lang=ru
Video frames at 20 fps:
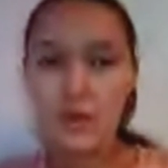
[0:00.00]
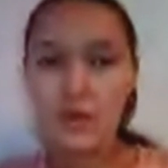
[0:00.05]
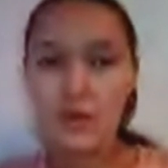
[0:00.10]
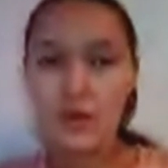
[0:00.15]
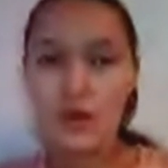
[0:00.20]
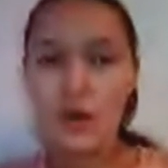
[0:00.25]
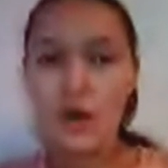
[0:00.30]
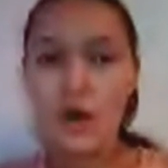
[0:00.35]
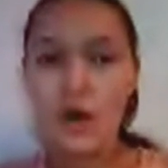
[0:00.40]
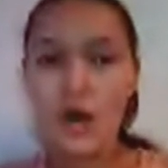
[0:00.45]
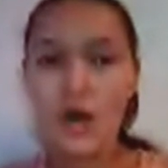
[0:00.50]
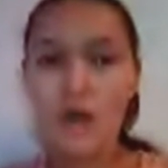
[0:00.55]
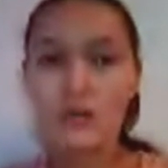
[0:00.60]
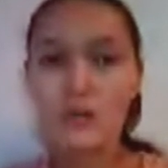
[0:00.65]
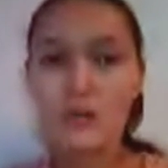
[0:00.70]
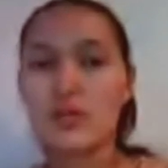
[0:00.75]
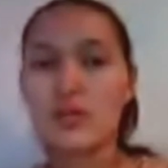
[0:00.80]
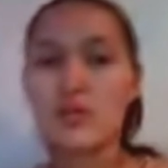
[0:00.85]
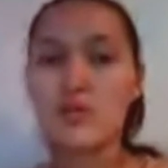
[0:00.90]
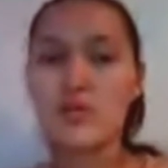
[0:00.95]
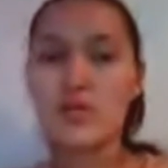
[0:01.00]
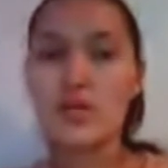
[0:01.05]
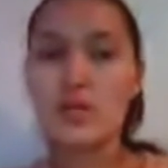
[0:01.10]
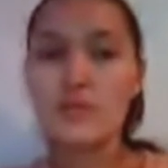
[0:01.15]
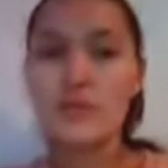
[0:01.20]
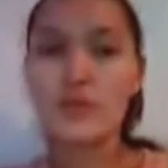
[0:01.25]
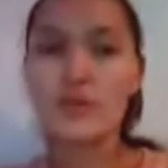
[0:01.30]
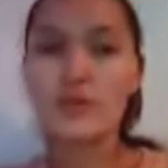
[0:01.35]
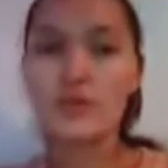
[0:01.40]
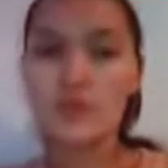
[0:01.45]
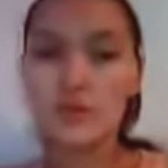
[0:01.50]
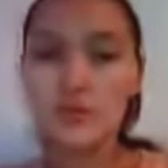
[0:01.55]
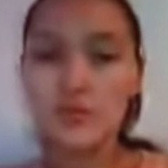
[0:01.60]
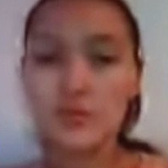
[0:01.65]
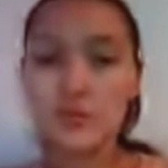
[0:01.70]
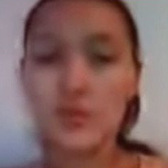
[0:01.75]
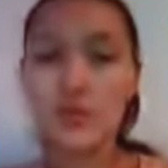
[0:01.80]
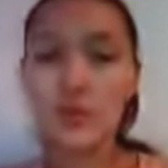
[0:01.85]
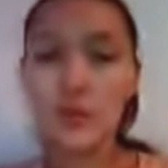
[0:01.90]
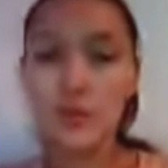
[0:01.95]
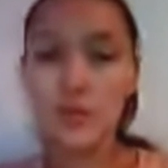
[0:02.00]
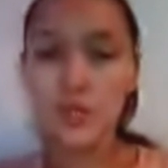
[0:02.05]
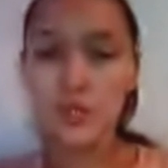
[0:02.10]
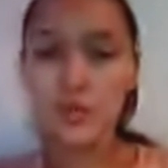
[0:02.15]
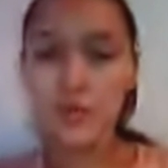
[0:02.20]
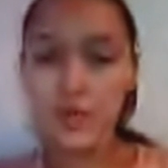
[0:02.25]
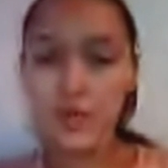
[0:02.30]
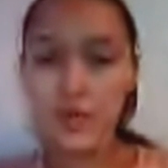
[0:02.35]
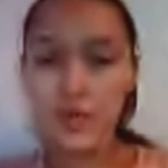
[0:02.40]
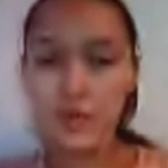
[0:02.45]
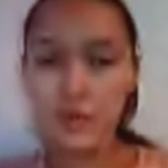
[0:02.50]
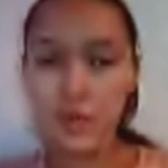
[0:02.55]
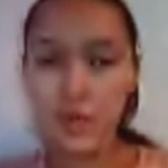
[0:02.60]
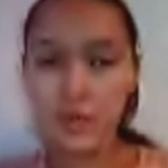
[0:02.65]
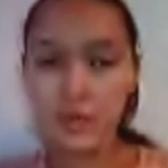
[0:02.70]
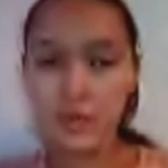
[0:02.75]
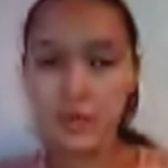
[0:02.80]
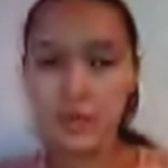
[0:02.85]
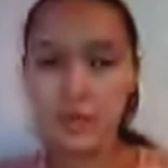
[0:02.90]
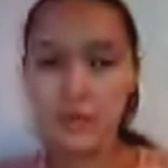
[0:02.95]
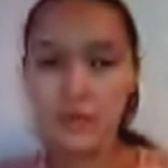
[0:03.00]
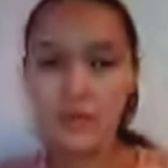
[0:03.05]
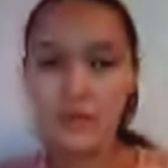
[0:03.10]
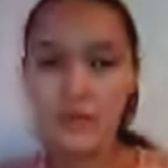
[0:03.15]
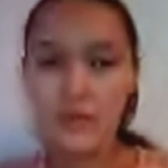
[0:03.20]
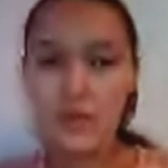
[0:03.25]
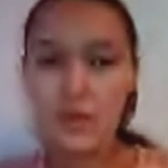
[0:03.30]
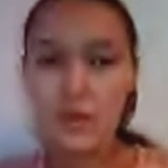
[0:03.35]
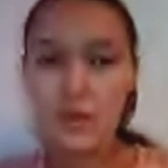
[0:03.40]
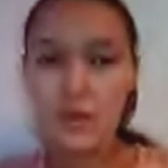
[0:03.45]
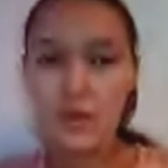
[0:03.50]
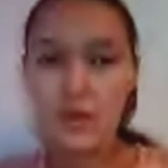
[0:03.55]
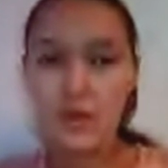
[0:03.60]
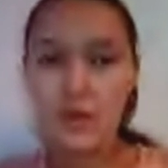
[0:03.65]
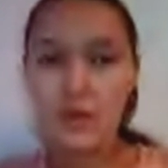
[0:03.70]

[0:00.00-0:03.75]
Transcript: побежали в сторону областного акимата.